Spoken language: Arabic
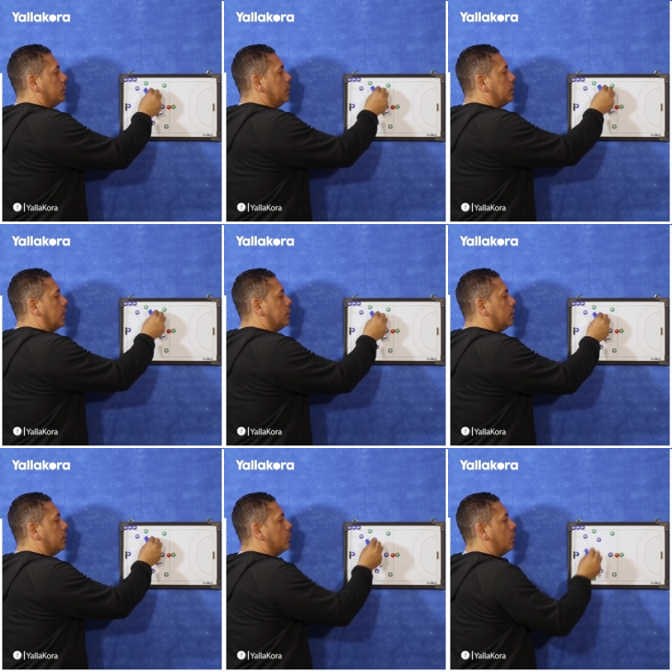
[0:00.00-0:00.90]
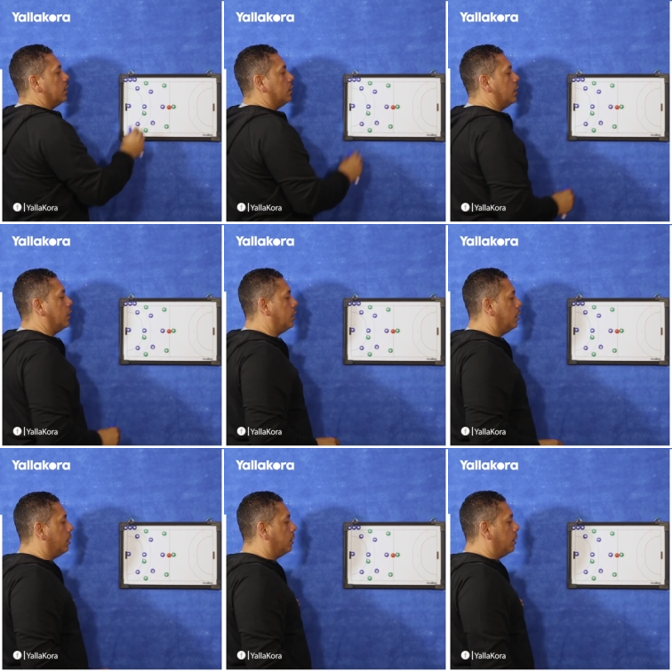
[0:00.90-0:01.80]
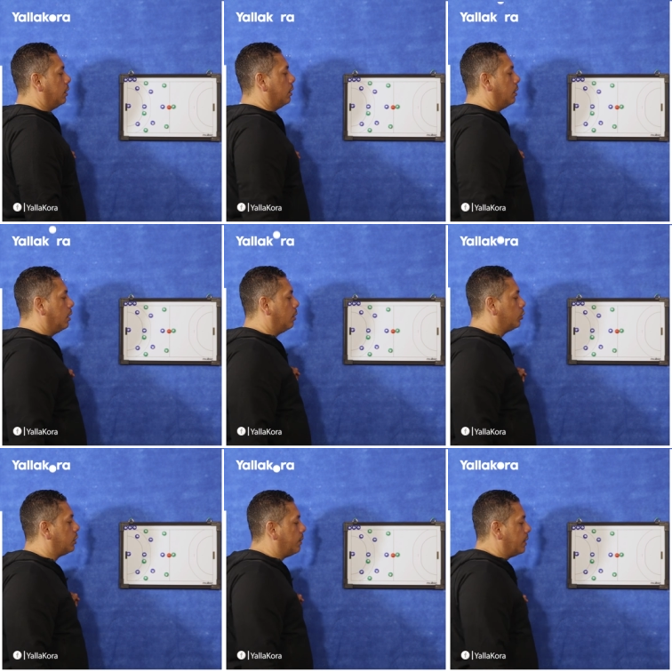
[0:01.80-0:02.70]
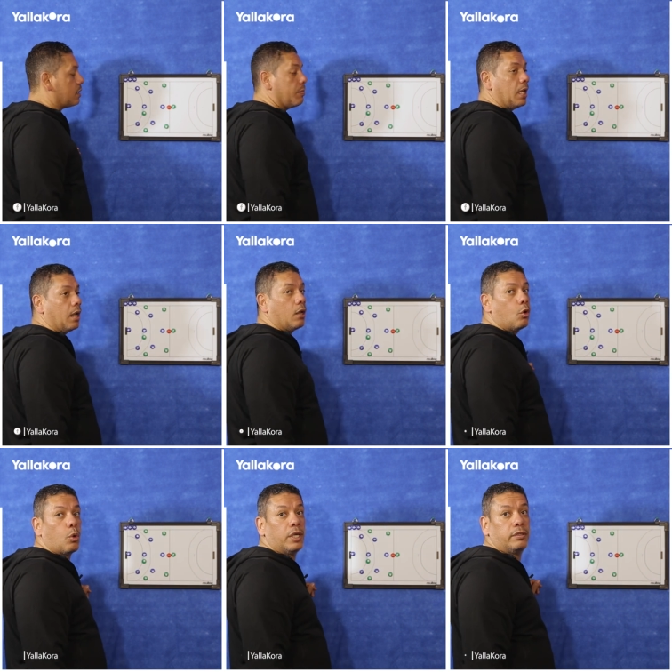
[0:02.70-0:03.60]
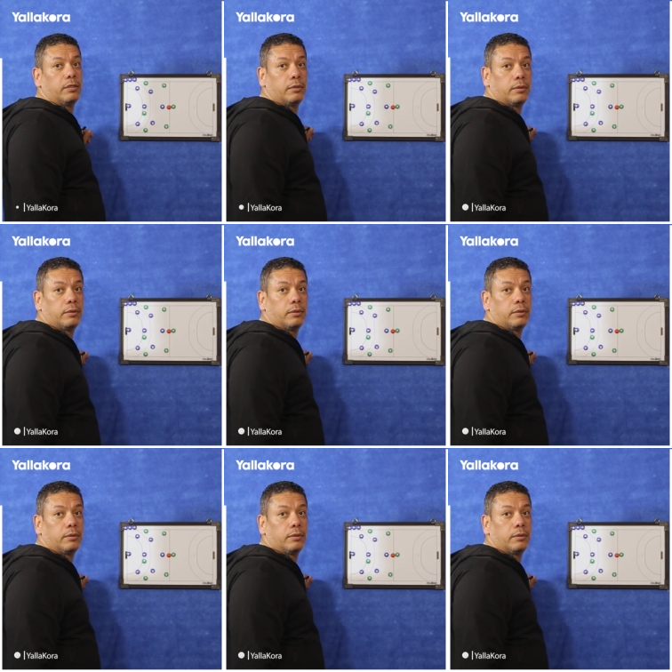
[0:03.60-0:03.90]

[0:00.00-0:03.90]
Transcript: دي التلاتة اتنين واحد اللي هي ايه؟ آه، متميزة بيها كرواتيا